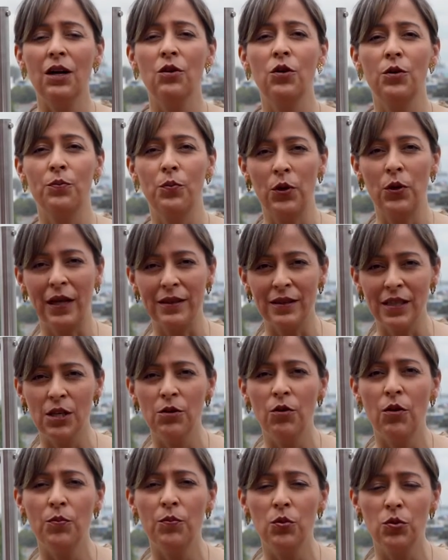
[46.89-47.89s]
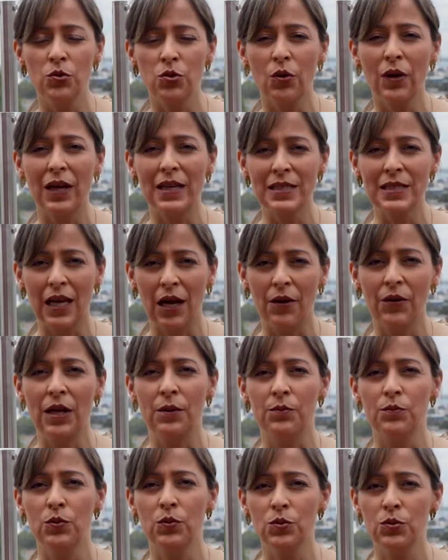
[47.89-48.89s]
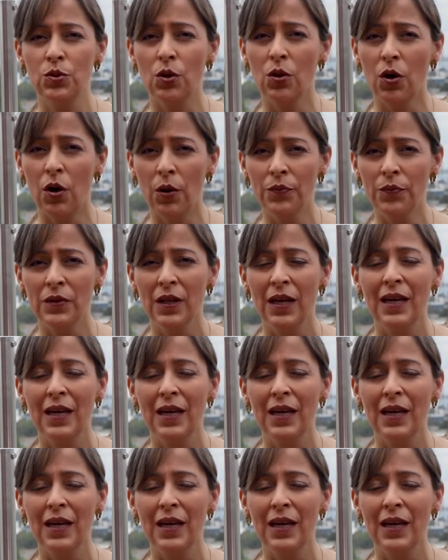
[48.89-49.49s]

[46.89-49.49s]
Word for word: corporativo.cascabel.com